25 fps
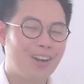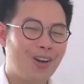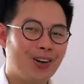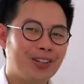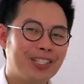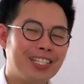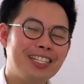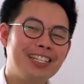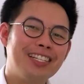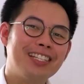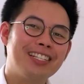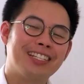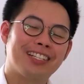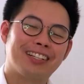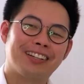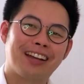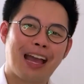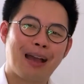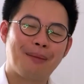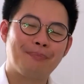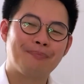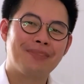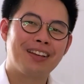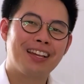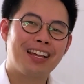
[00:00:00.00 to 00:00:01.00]
ข้อที่หนึ่งค
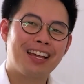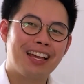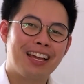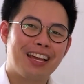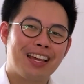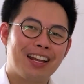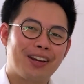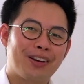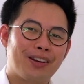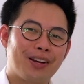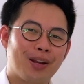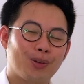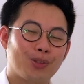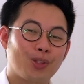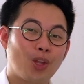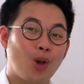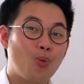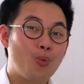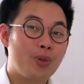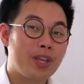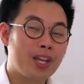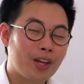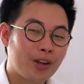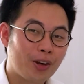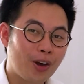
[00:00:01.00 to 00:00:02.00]
รับเราต้อ
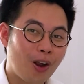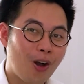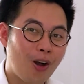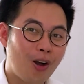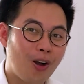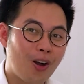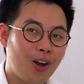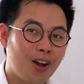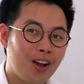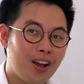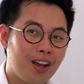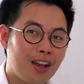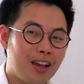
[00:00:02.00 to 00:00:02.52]
งวิเคราะห์